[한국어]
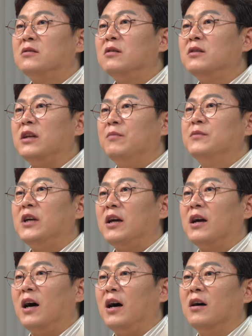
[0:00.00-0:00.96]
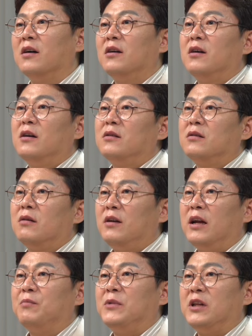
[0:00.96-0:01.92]
그런 냄새가
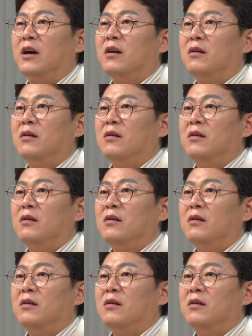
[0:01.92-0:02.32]
덜 납니다.